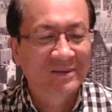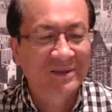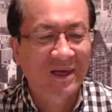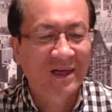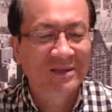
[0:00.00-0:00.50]

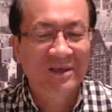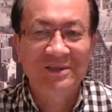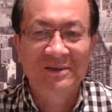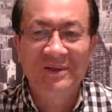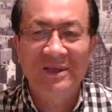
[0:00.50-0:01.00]
就安
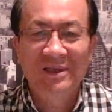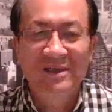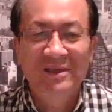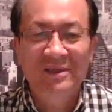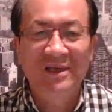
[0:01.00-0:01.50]
葬这位
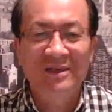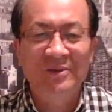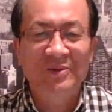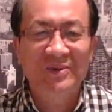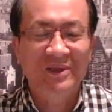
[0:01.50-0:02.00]
前
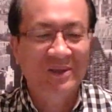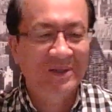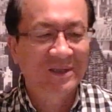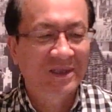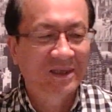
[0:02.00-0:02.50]
中共领导
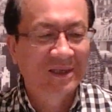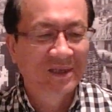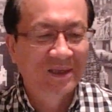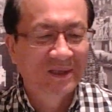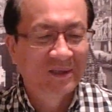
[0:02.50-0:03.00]
人呐，
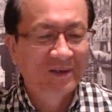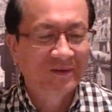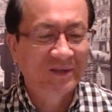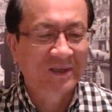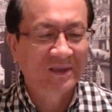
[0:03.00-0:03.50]

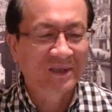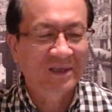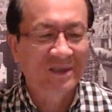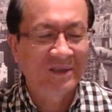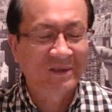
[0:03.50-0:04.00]
非常的
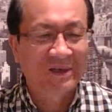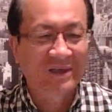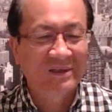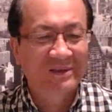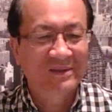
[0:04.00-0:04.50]
可惜
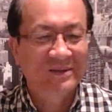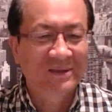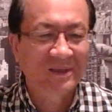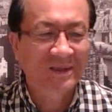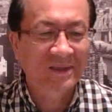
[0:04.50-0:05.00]
哈。
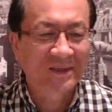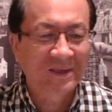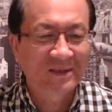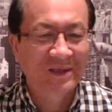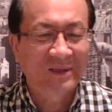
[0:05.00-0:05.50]
这个
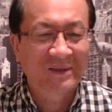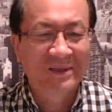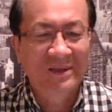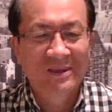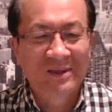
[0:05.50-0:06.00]
现在，
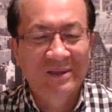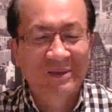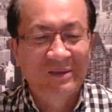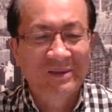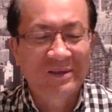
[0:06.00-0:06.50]

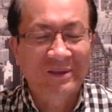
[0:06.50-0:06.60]
这